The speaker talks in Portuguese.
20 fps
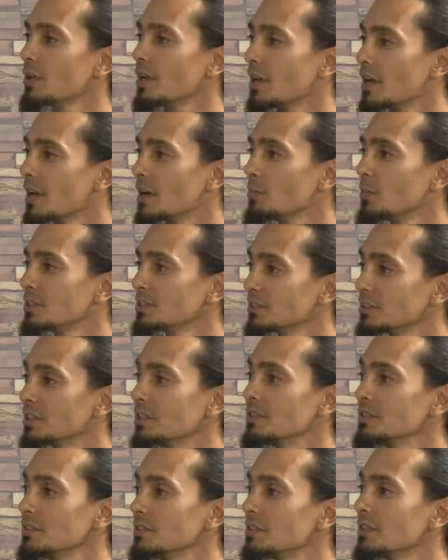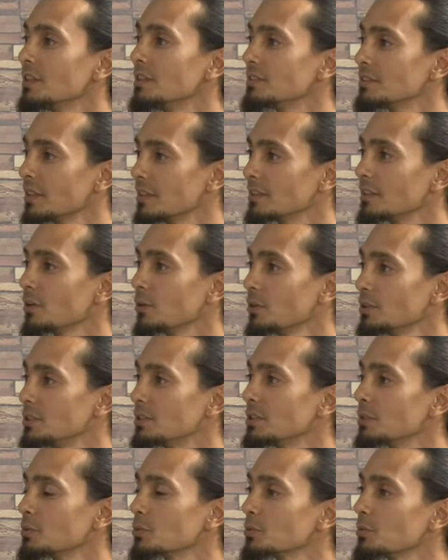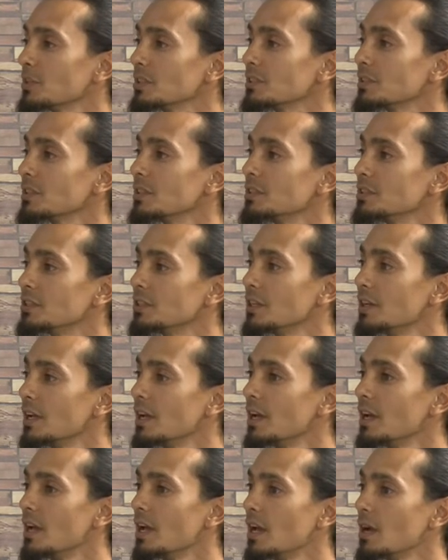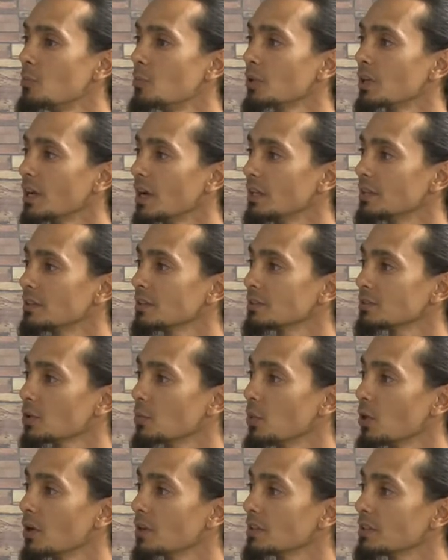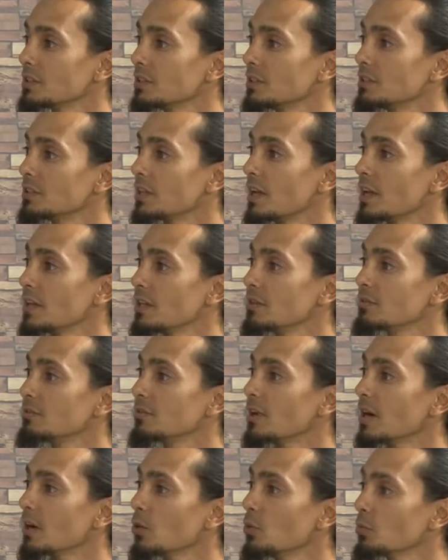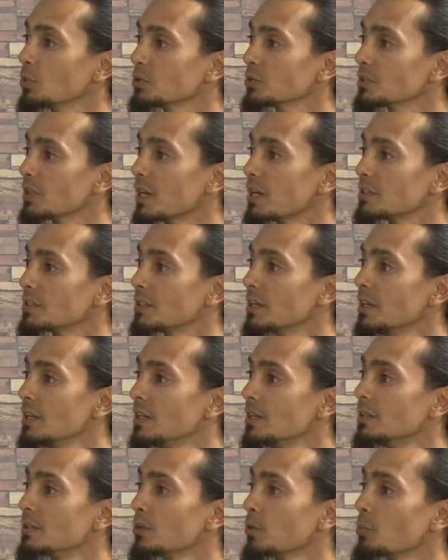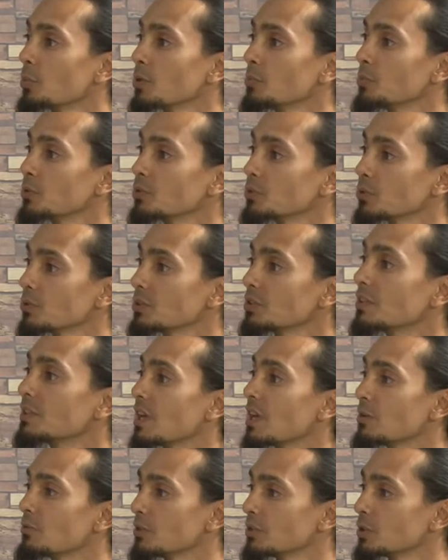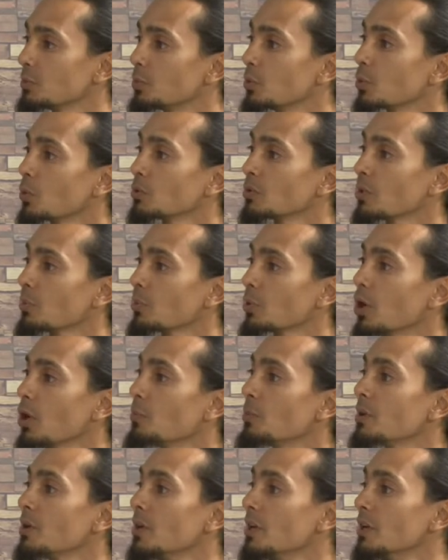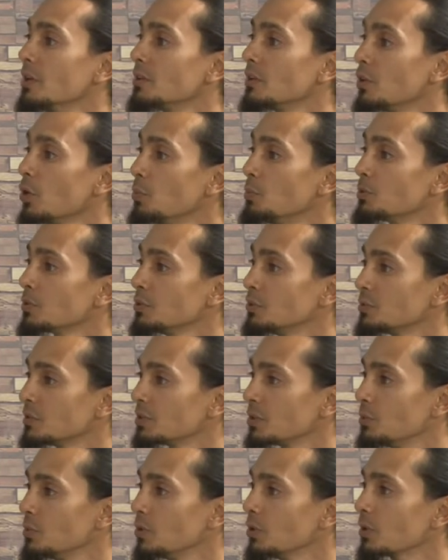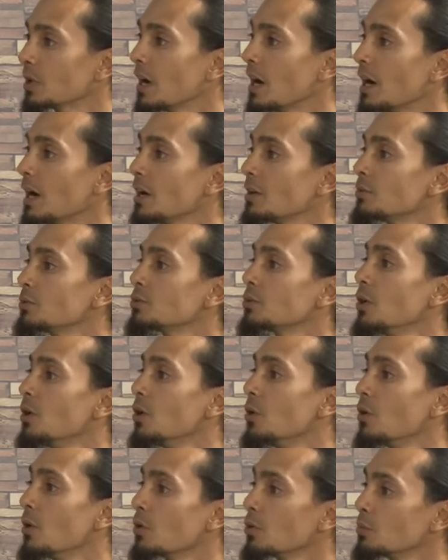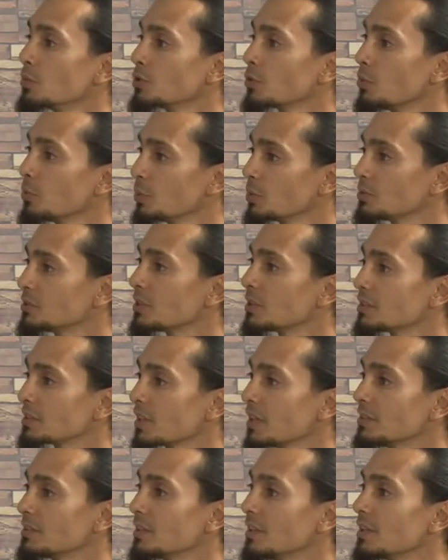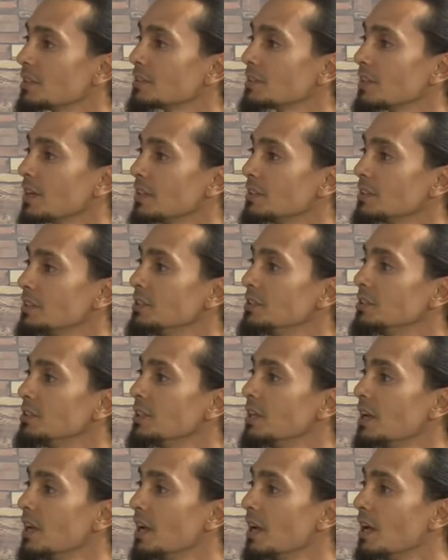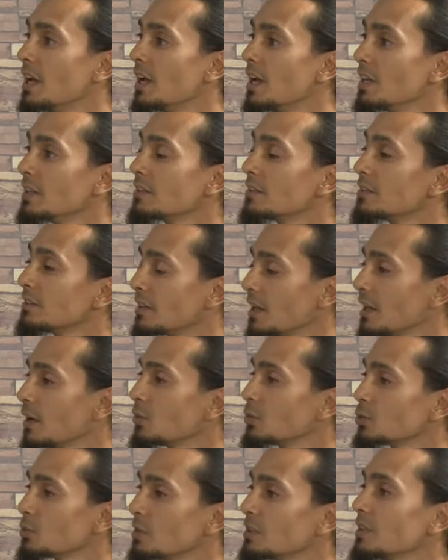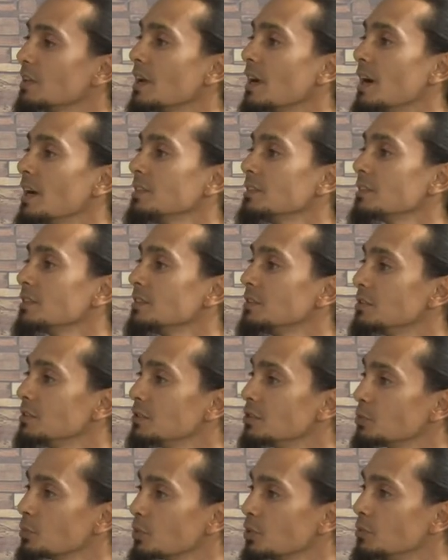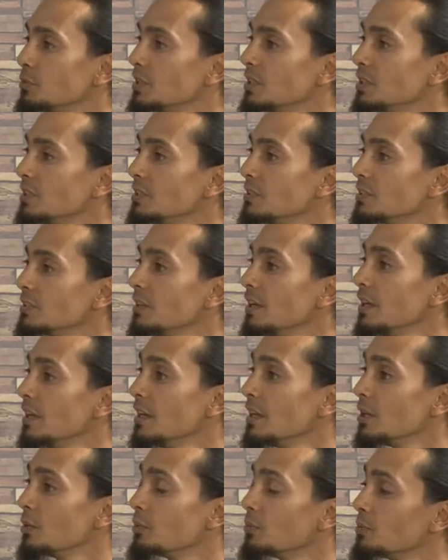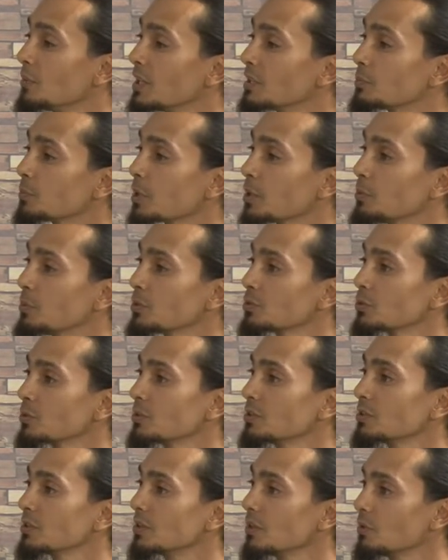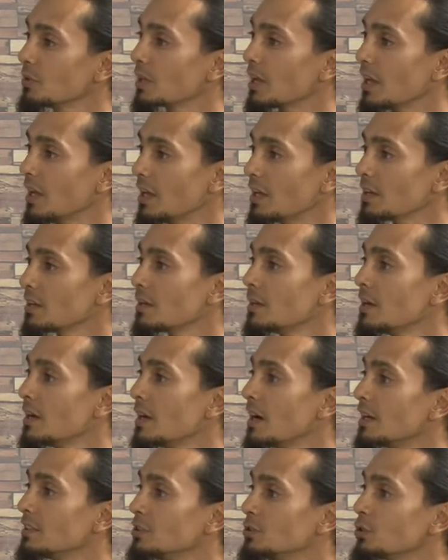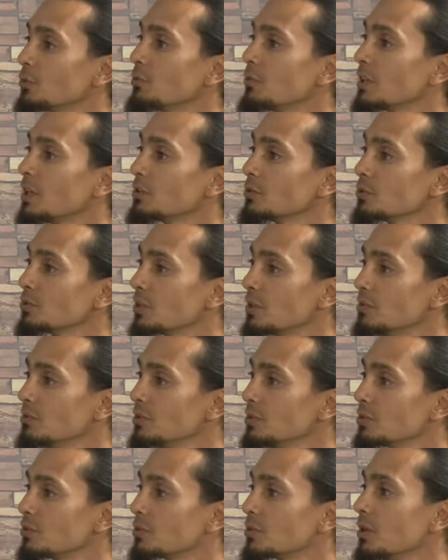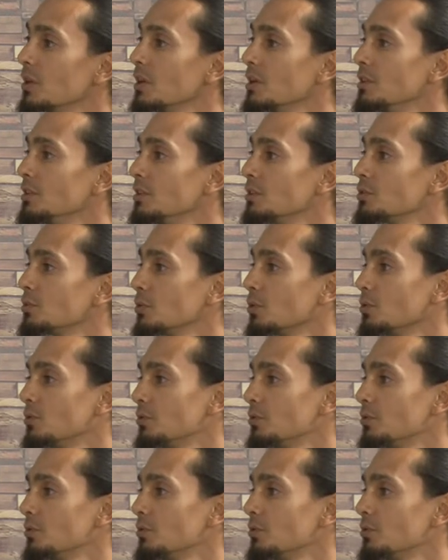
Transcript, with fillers: é, bastante resistência, ainda hoje temos bastante. É, porque a intenção maior da gente é levar a compostagem. Então, para pessoas que fazer por conta própria, tem a opção de fazer minhocários ou algumas composteiras caseiras. A gente é, tem alguns materiais que a gente disponibiliza, e, mas para pessoas que não querem, a gente oferece o serviço. E isso,